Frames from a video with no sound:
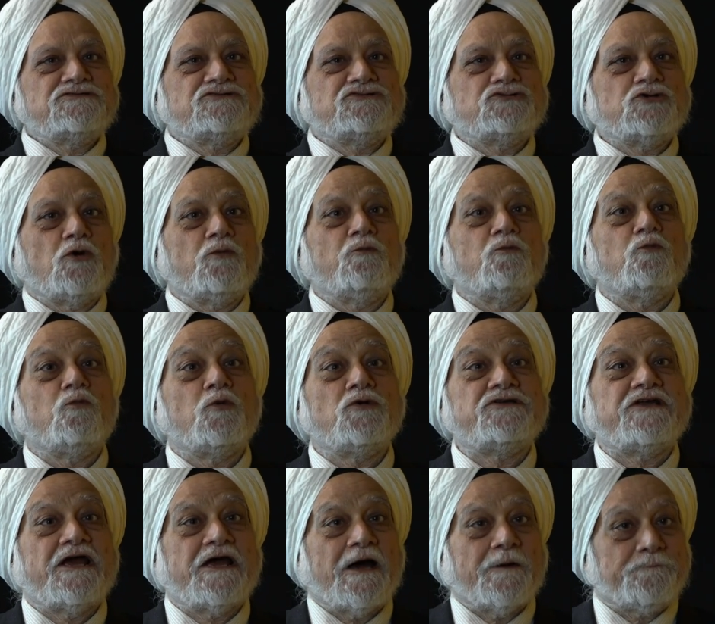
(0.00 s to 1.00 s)
जो
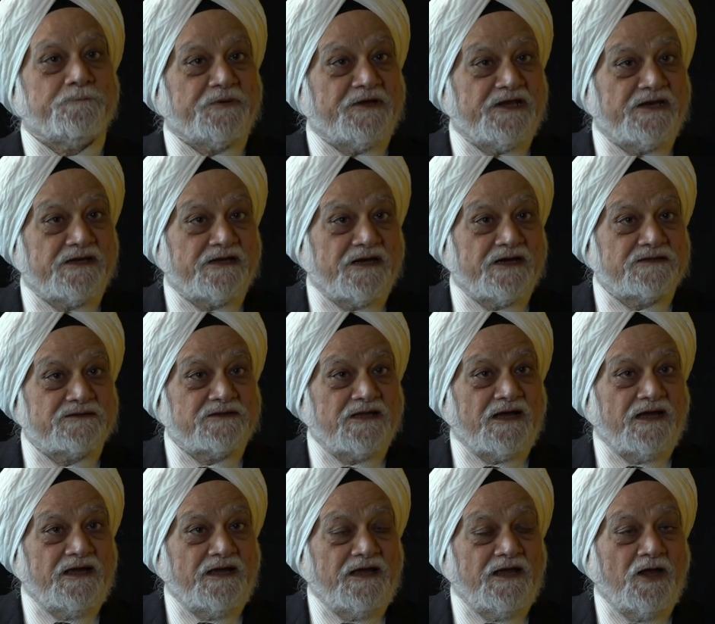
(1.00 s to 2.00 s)
मुझे अपील करता
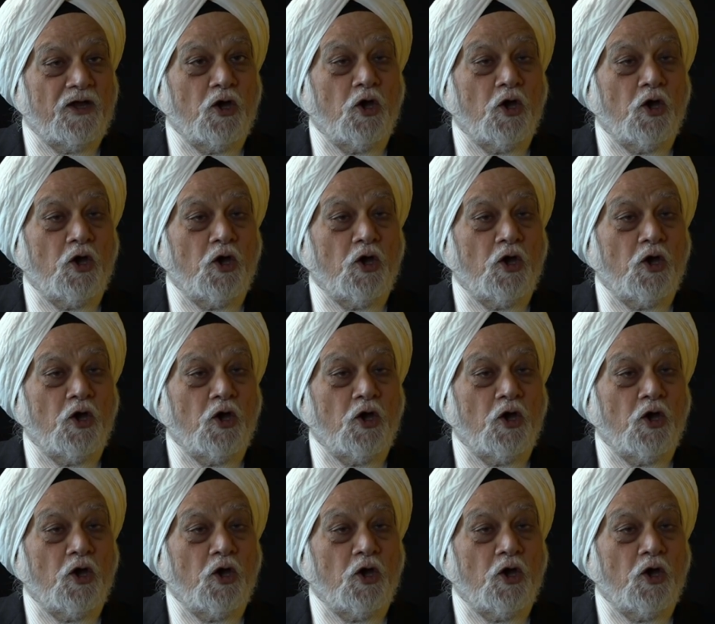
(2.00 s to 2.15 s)
है